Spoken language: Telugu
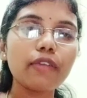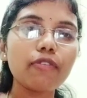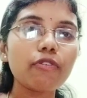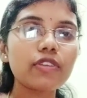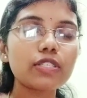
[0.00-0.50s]

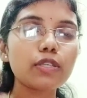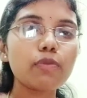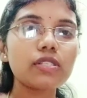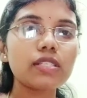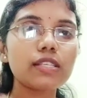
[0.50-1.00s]
లీఫీ
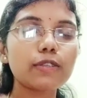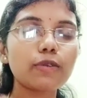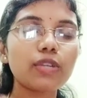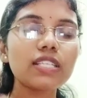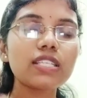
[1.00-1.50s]
వెజిటేబుల్స్
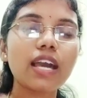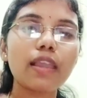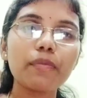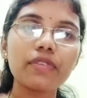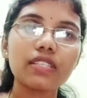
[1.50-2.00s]
తీసుకుంటే
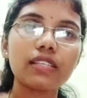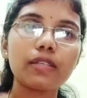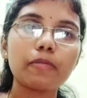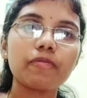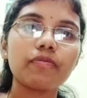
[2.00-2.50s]
చాలా
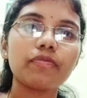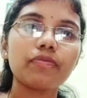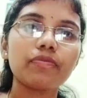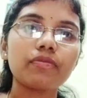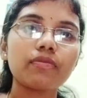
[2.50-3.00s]
మంచిది
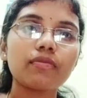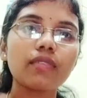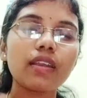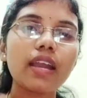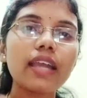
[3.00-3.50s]

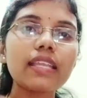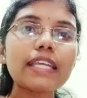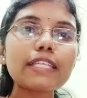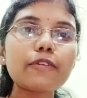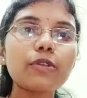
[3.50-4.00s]
అండ్
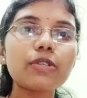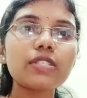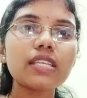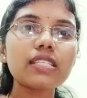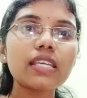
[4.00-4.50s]
నెక్స్ట్ వన్
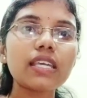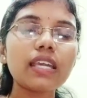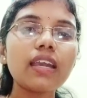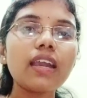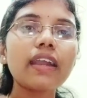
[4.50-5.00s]
వచ్చేసి
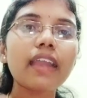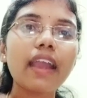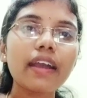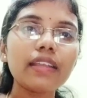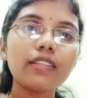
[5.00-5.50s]

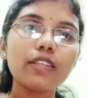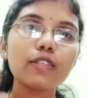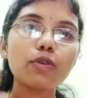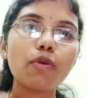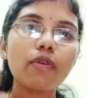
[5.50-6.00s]
క్యారెట్
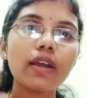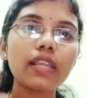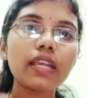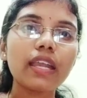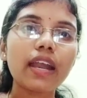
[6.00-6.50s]

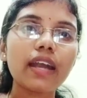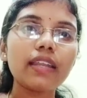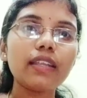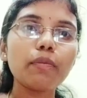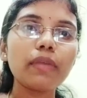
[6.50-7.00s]
తీసుకోవాలి
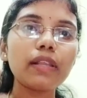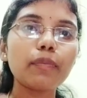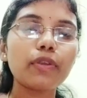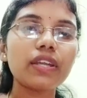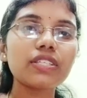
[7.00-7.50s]
క్యారెట్ మిల్క్
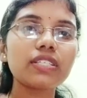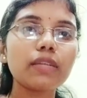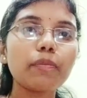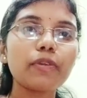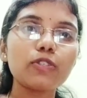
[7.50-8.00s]

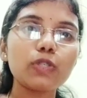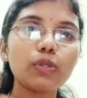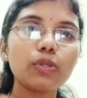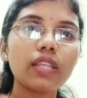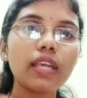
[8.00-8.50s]
ప్రొడక్షన్
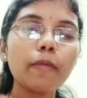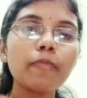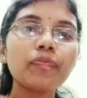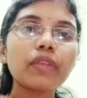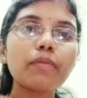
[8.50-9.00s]
పెంచుతుంది
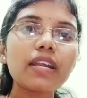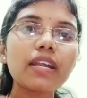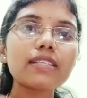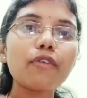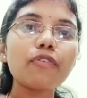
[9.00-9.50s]

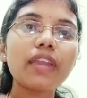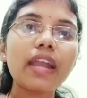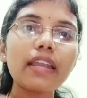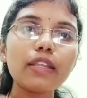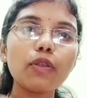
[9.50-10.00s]
బికాజ్ ఆఫ్
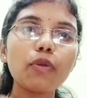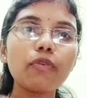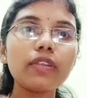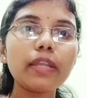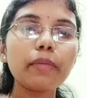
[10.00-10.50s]
క్యారెట్లో
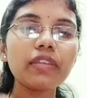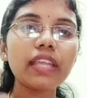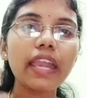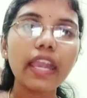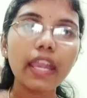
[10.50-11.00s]
విటమిన్
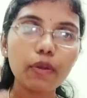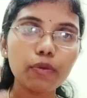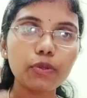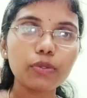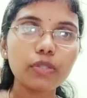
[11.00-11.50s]
ఏ
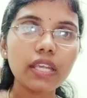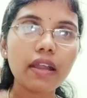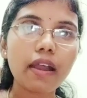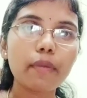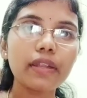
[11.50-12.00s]
ఉంటుంది
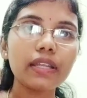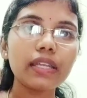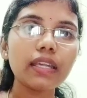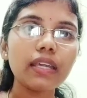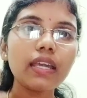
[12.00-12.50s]

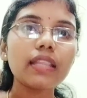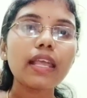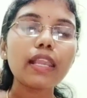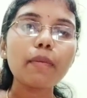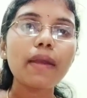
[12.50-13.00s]
కాబట్టి
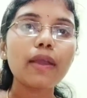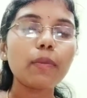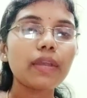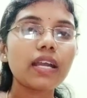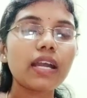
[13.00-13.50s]
తల్లిపాలు
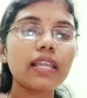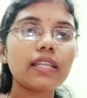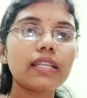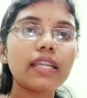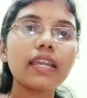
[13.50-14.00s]

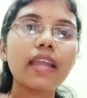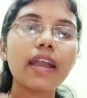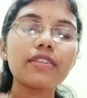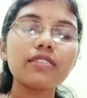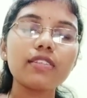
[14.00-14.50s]
పెరగాలంటే
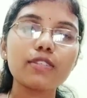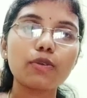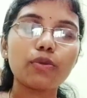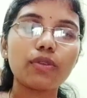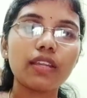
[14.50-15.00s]
క్యారెట్స్
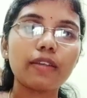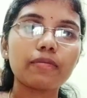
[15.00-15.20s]
తీసుకోండి